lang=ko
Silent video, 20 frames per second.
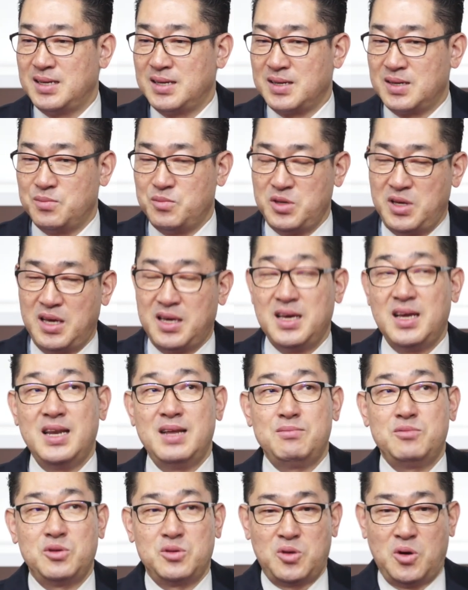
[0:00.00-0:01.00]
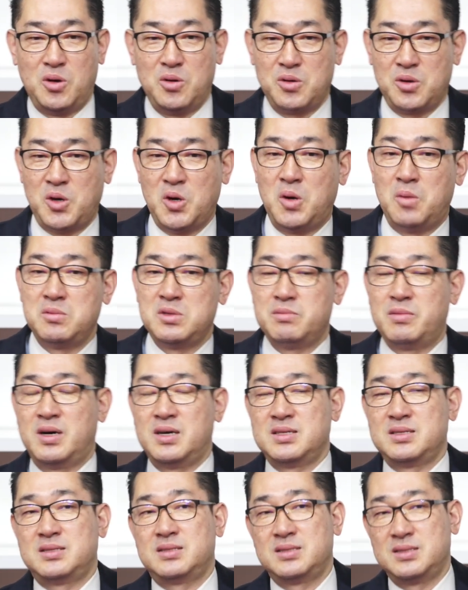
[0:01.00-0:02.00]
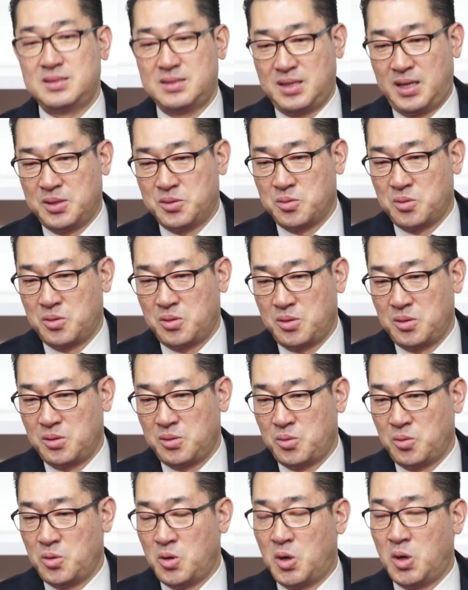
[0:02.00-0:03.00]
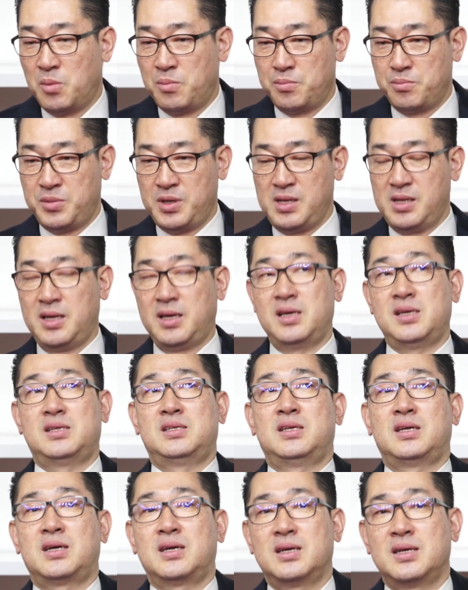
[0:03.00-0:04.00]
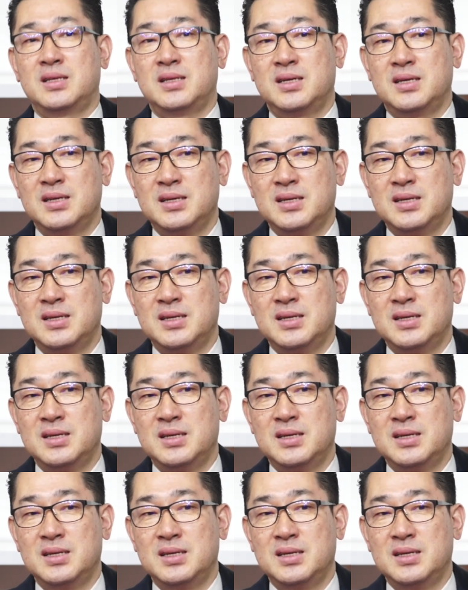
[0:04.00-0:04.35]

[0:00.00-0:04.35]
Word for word: 뭐 얘기하려면 뭐더 경험도 많은 계속 또 영업 필드에 계시니까 근데